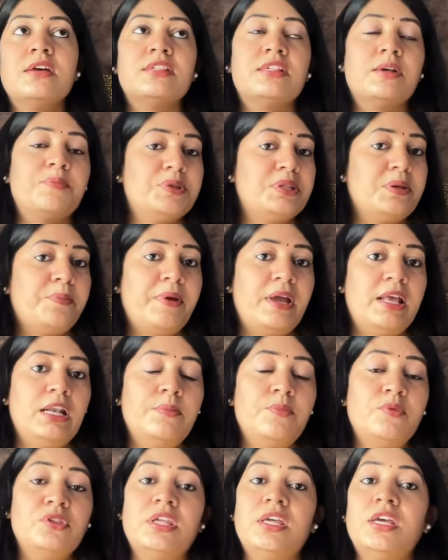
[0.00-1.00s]
सबसे पहले
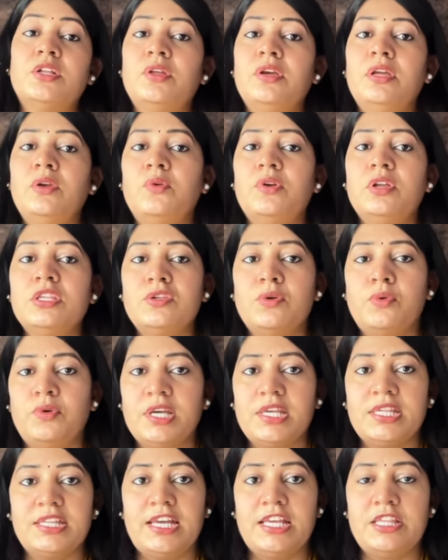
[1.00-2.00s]
मुझे एक तो इन्होंने
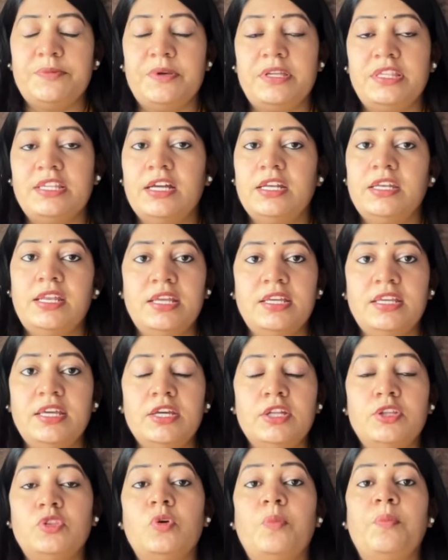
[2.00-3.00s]
छोटा साइज भेजा ठीक
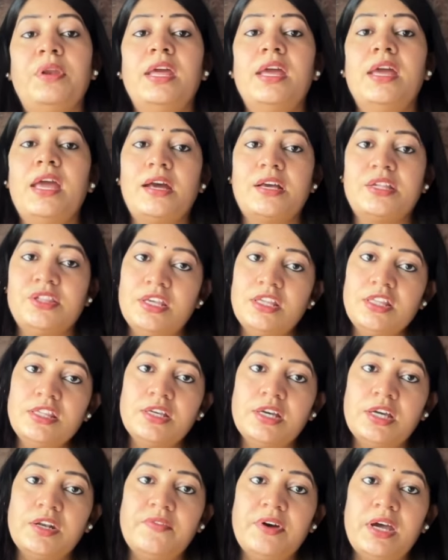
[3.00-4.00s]
है तो मैंने एक्सचेंज
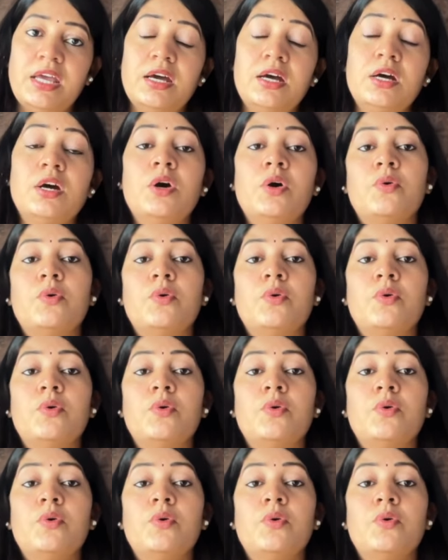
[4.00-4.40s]
करवाया